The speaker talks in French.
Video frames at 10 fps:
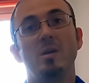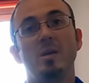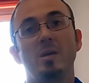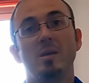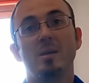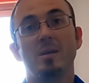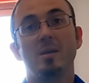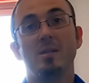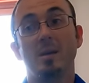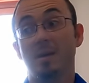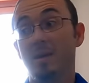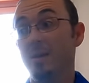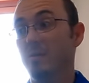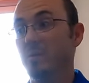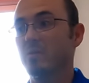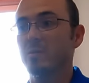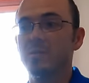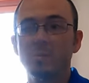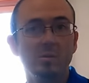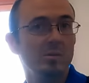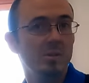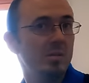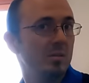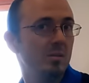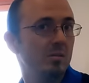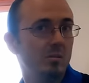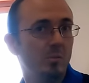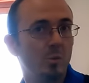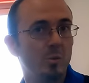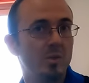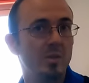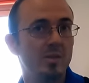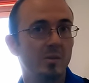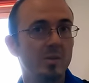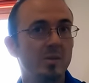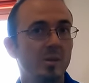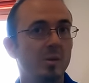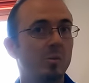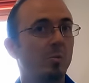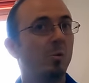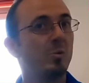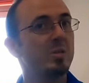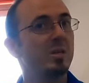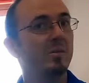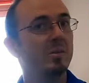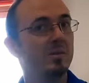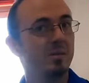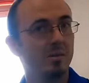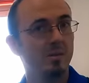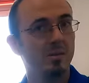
et derrière, bah, forcément, l'idée c'est de proposer des services, mais proposer des services,